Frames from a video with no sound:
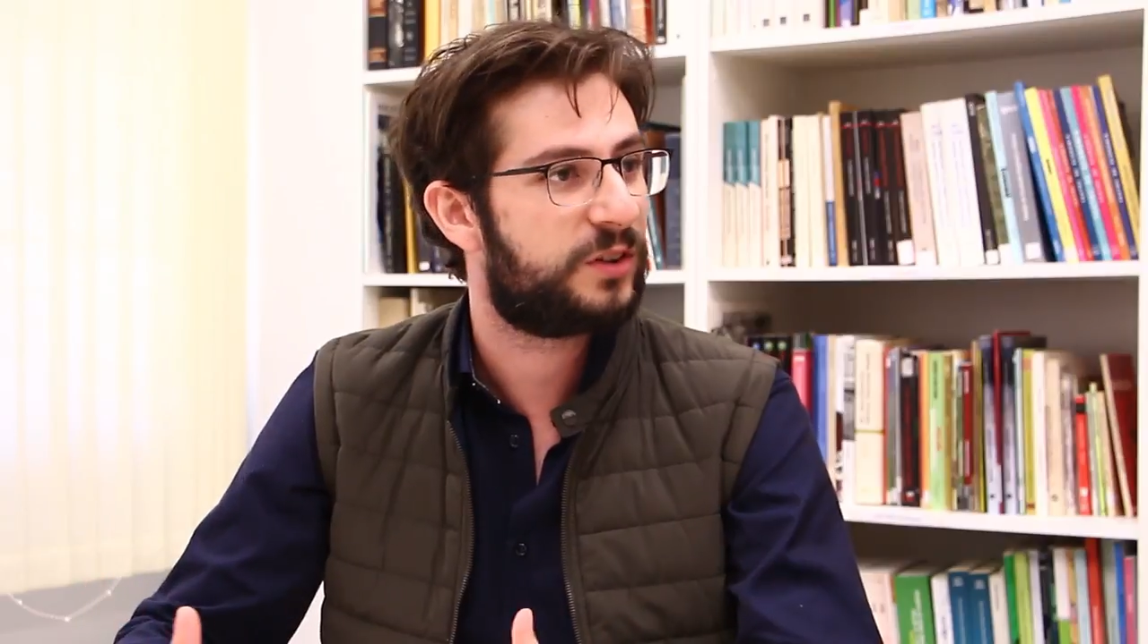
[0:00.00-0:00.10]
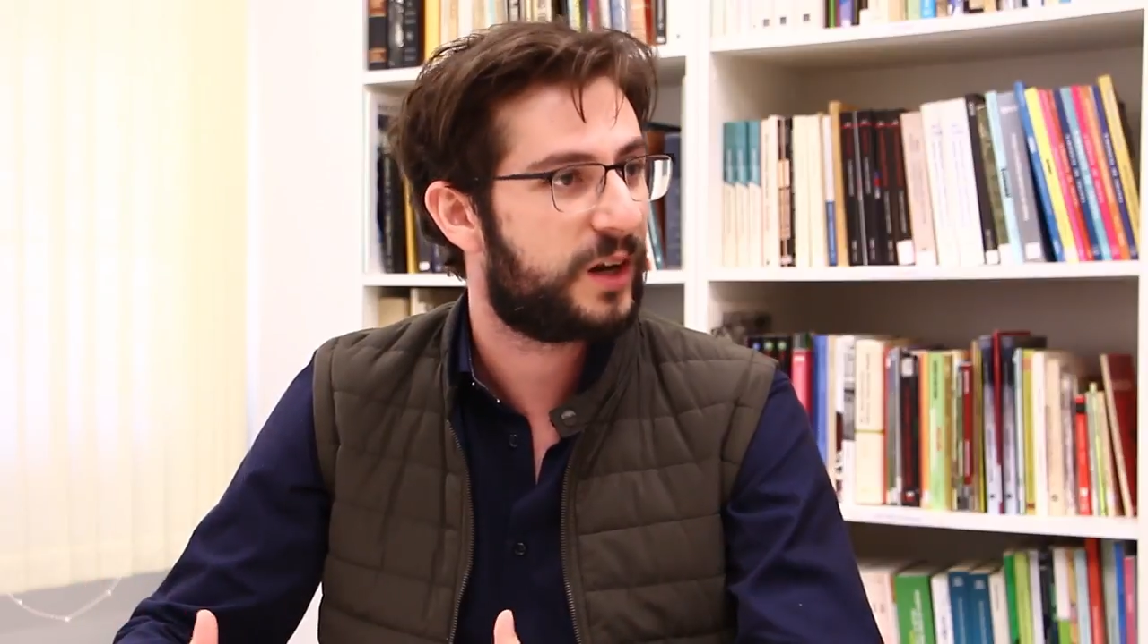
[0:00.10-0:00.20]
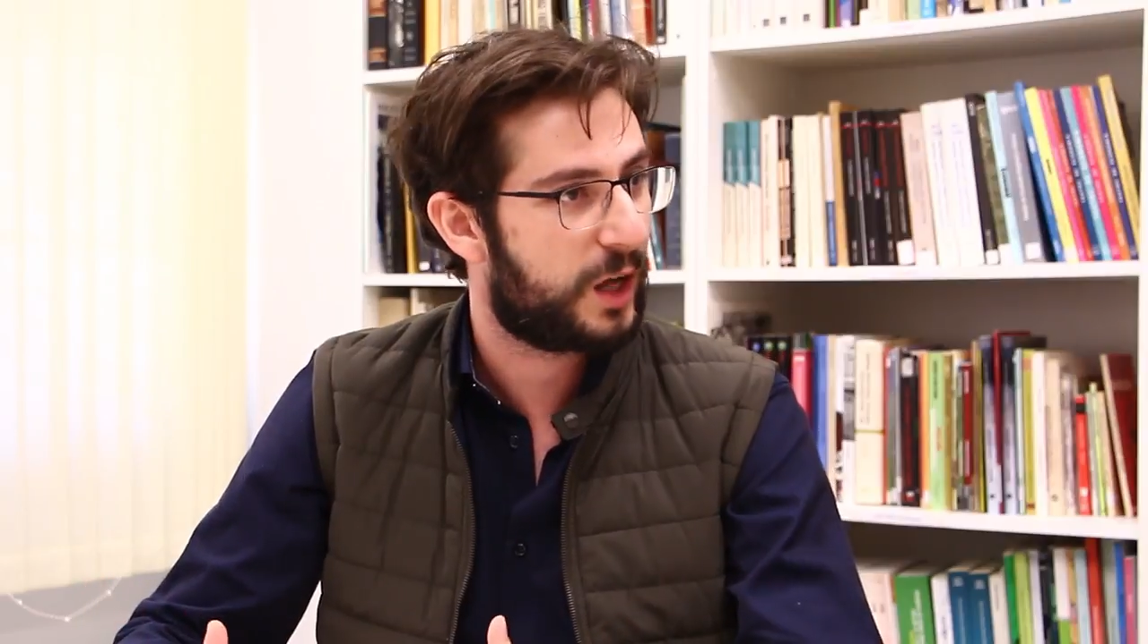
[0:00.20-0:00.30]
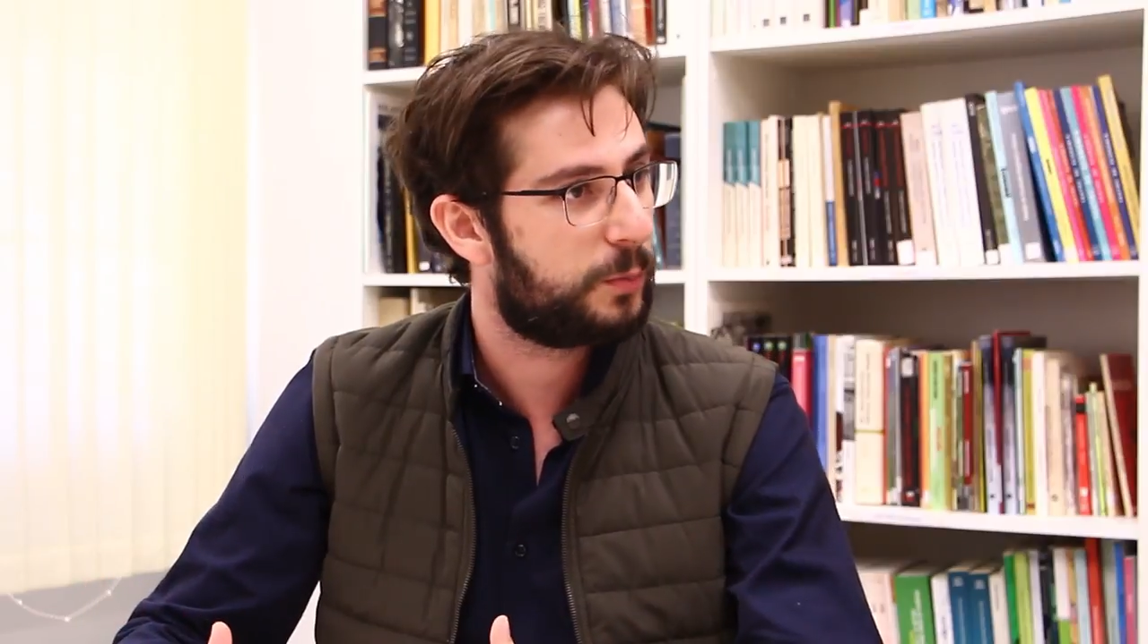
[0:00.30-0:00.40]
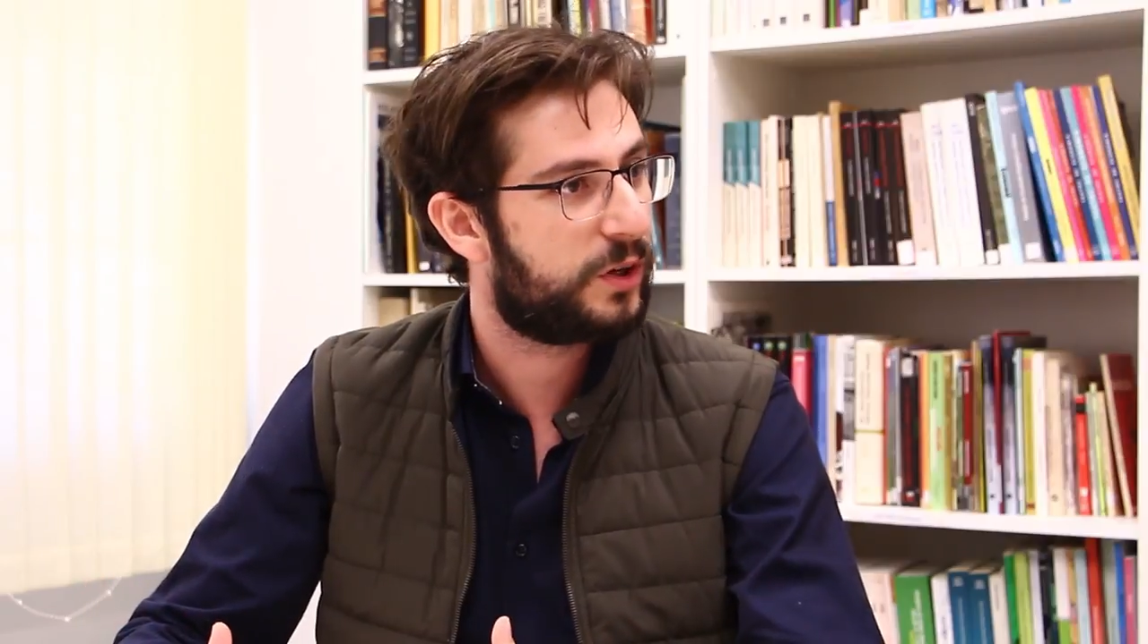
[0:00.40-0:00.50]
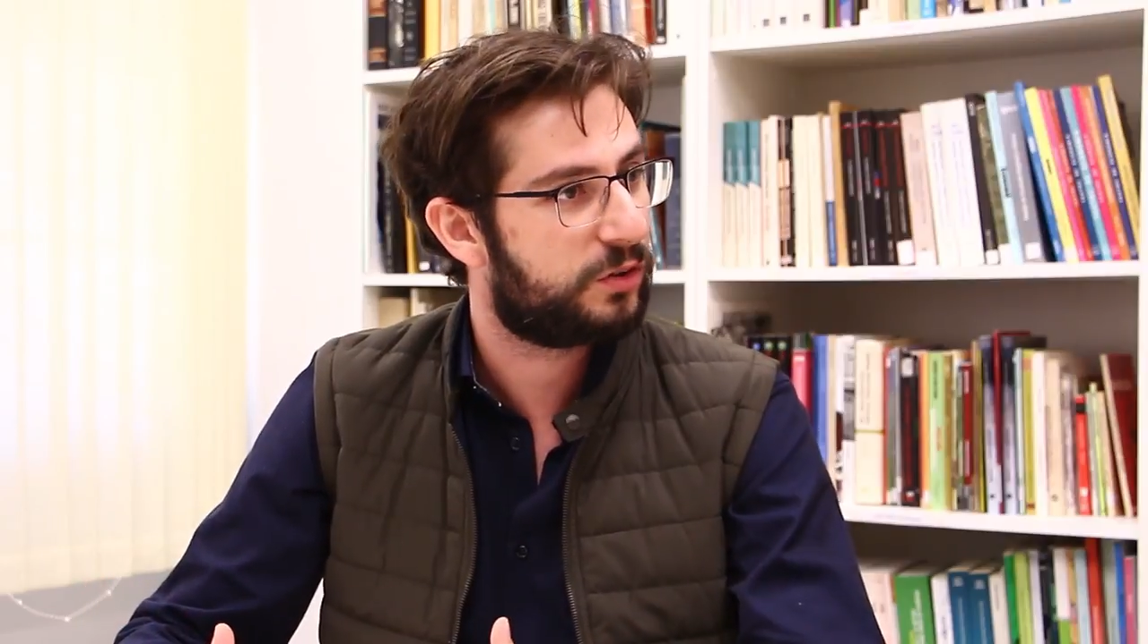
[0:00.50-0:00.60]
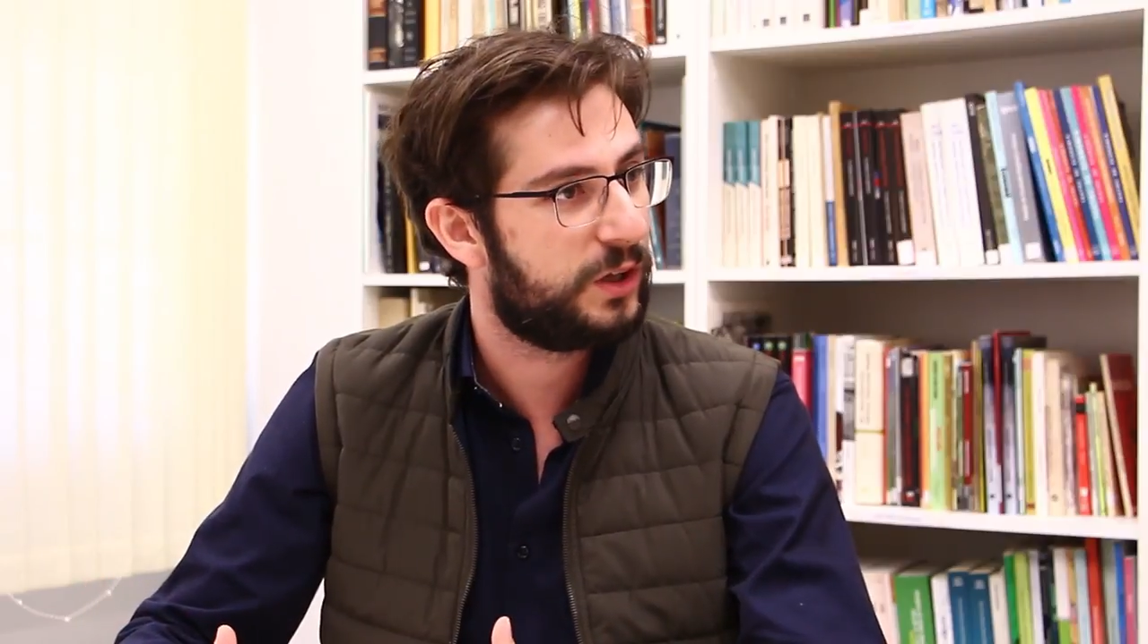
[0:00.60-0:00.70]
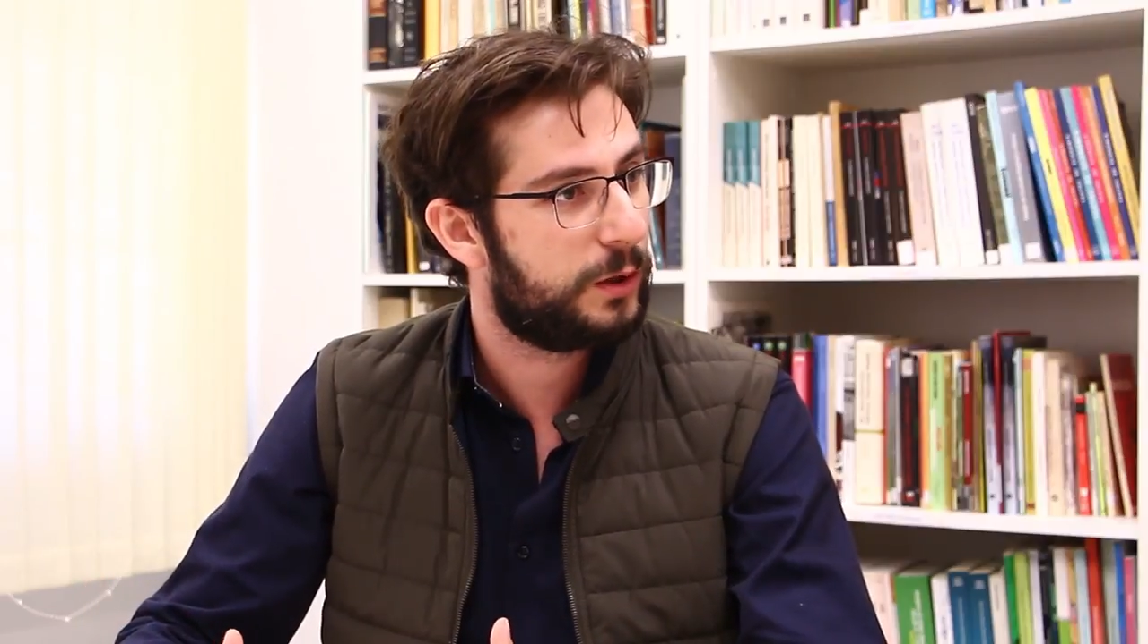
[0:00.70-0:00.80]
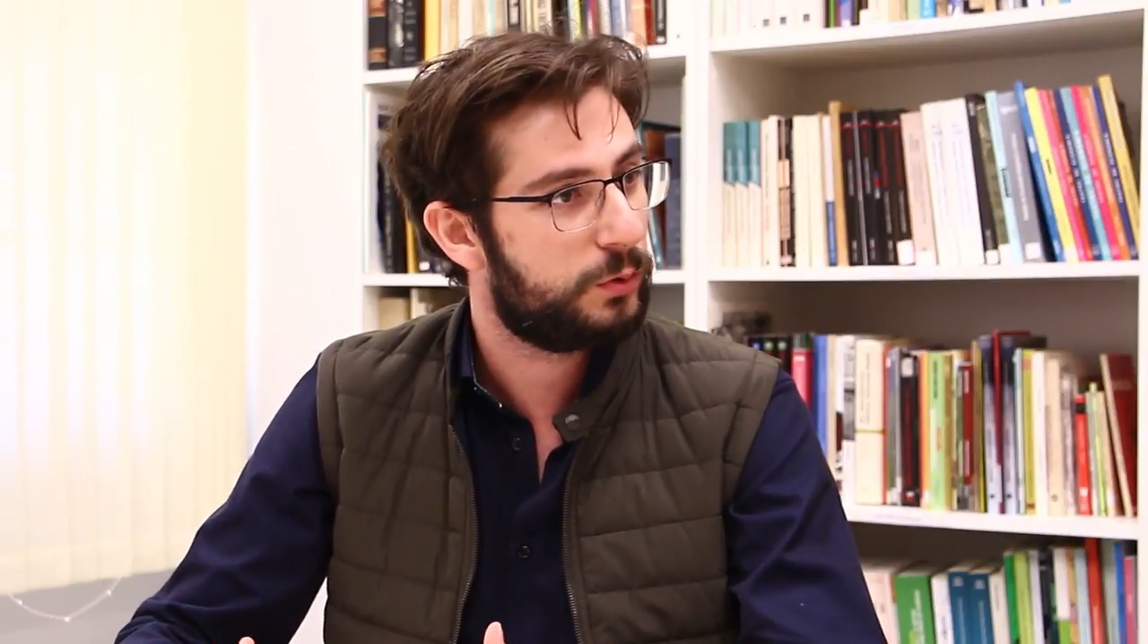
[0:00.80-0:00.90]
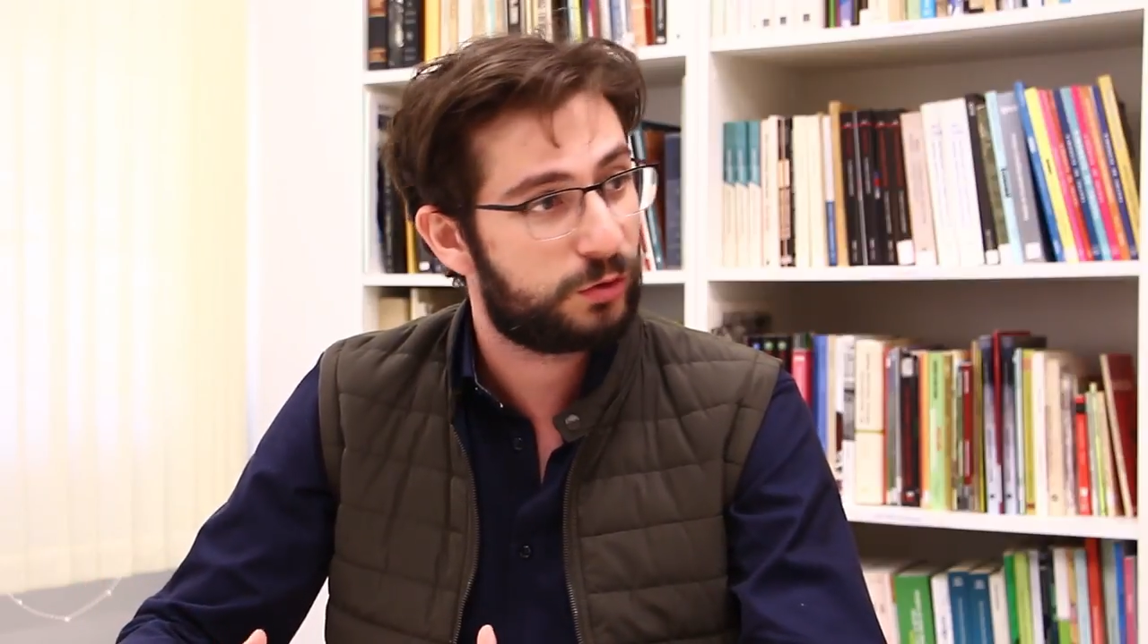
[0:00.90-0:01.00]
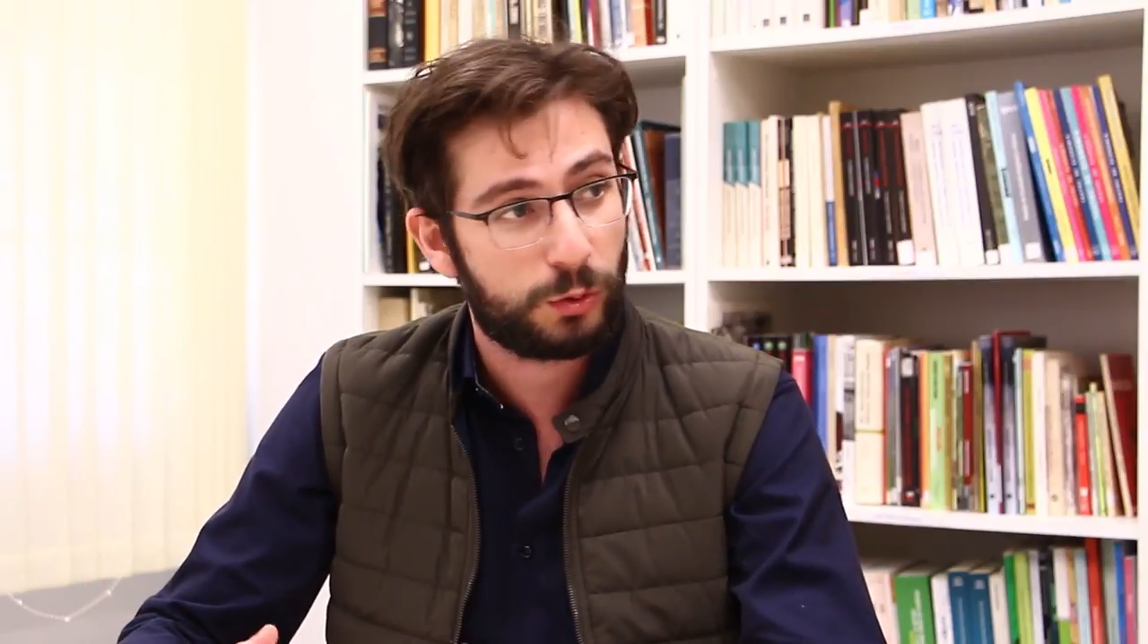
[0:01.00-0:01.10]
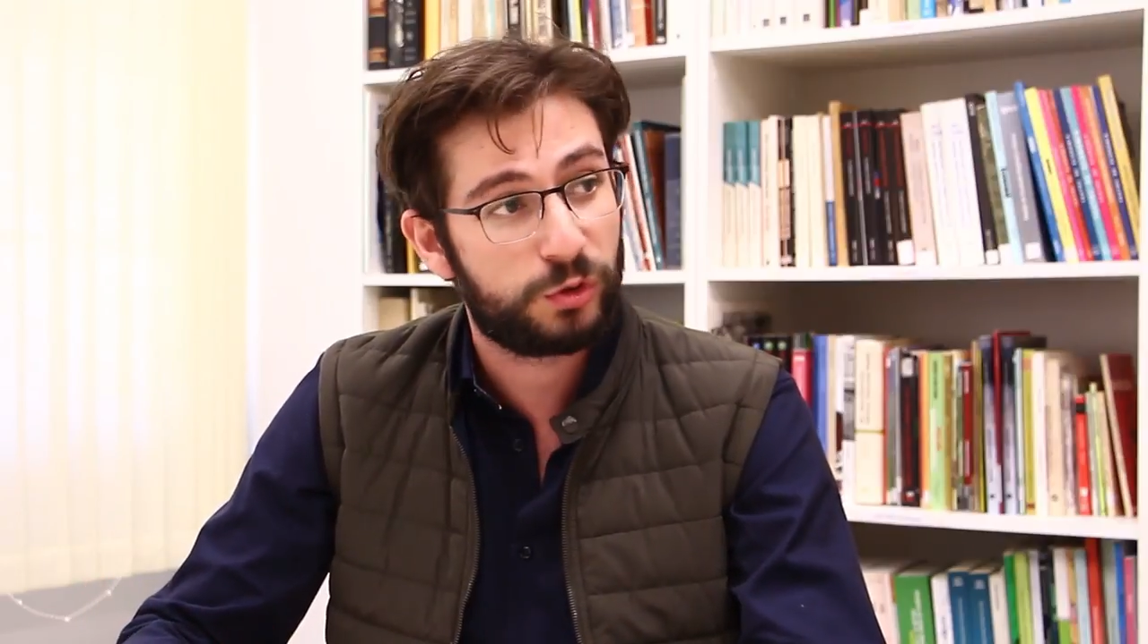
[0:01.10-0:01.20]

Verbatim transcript: o empresariado brasileiro,